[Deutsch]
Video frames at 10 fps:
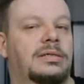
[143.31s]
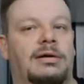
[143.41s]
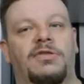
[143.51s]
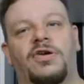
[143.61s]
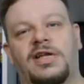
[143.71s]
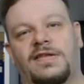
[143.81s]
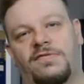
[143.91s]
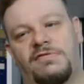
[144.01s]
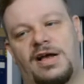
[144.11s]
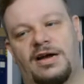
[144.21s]
ja, was soll ich jetzt
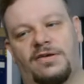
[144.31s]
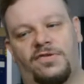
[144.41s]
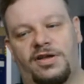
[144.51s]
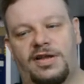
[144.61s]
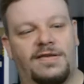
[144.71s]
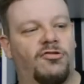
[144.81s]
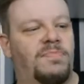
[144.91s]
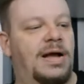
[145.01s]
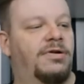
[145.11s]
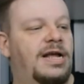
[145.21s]
dazu sagen? Soll ich die jetzt
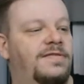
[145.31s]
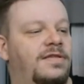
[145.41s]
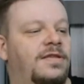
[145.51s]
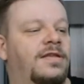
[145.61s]
auspacken und essen?